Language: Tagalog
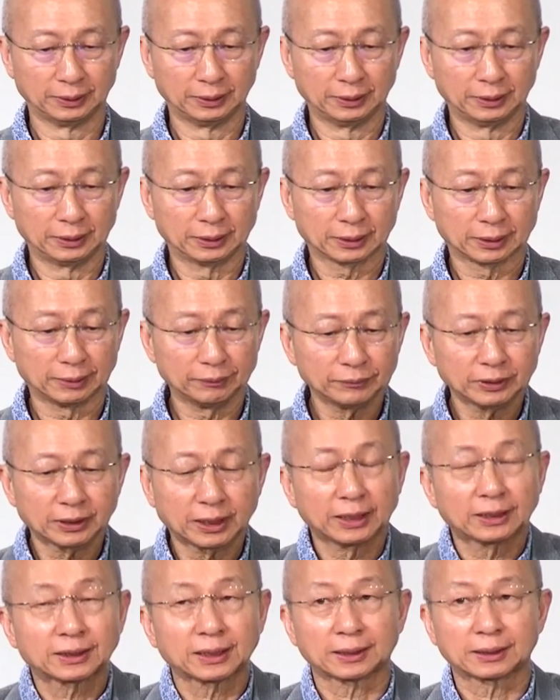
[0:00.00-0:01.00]
So ang ang
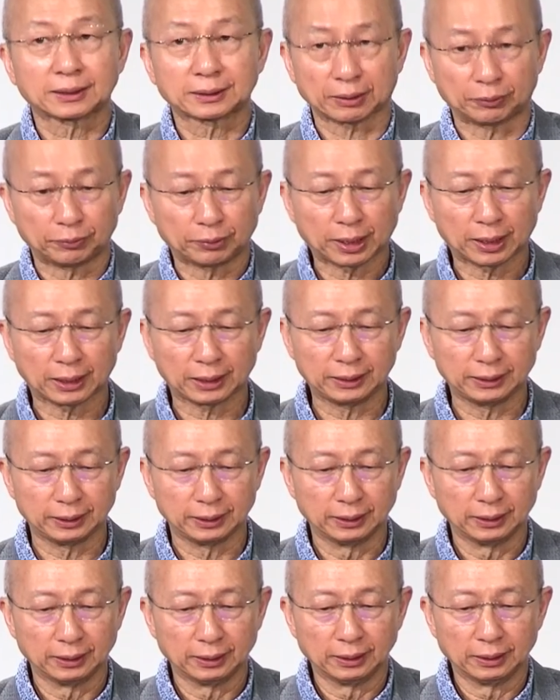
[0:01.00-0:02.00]
mga
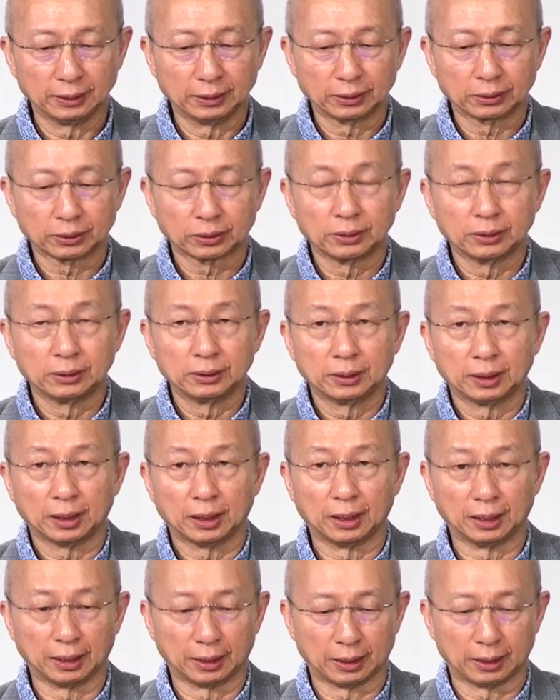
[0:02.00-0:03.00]
pari at ang mga
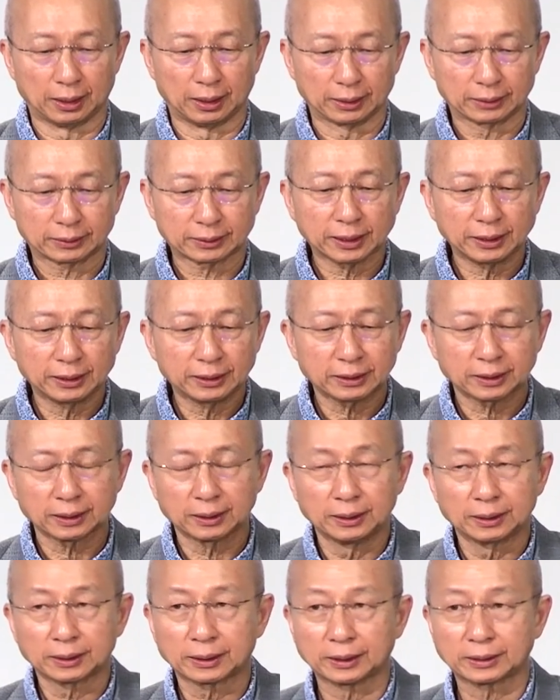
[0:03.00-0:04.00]
lebeta ay kailangang
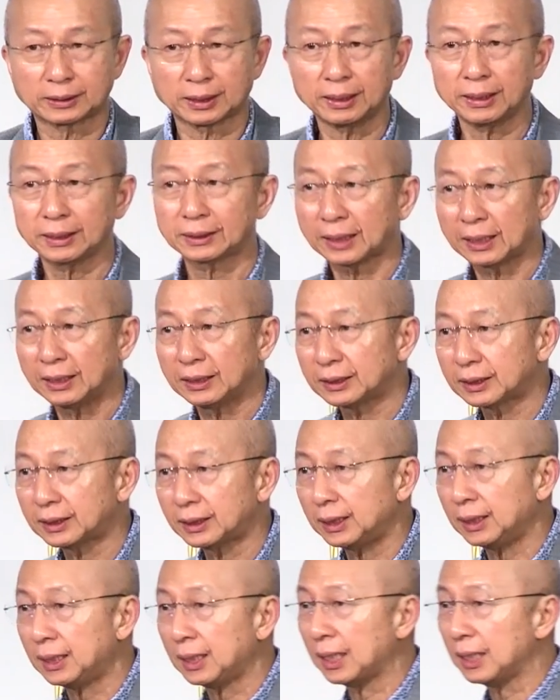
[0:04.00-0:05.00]
uh, uh,
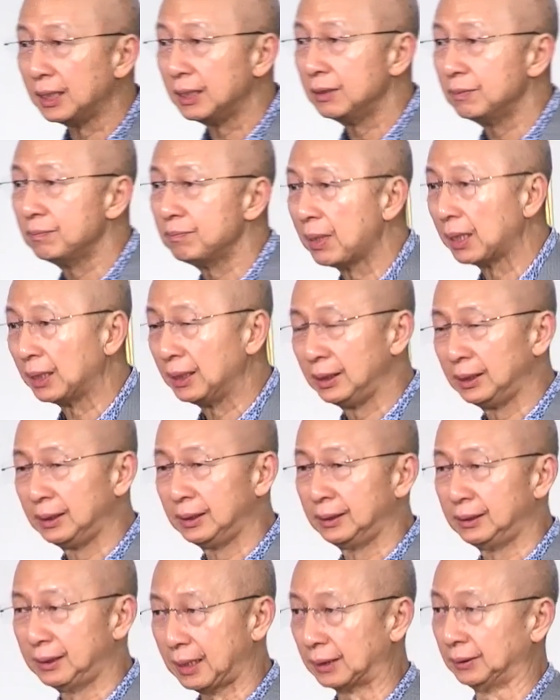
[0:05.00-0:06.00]

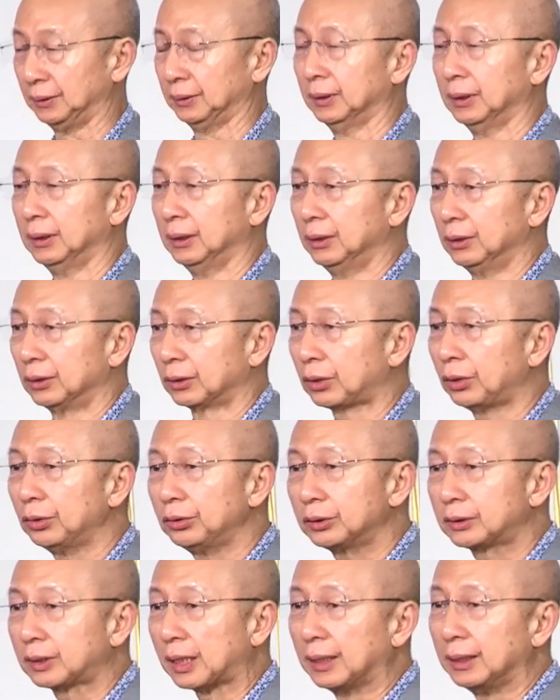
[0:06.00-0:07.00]
bantayan ang
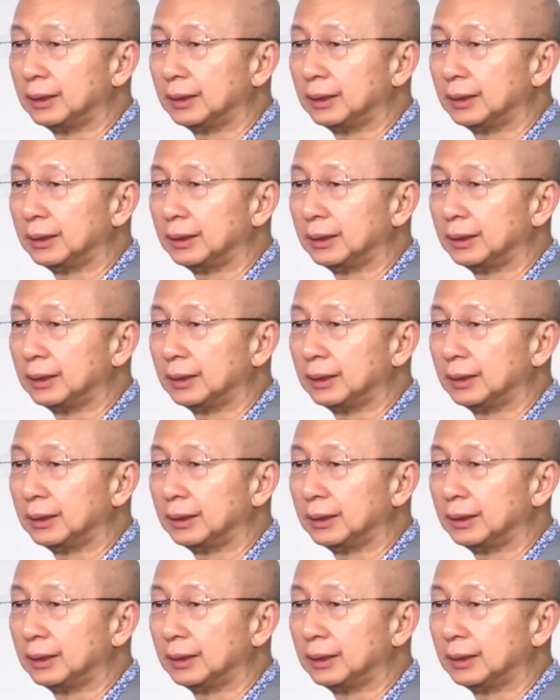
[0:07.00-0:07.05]
toldang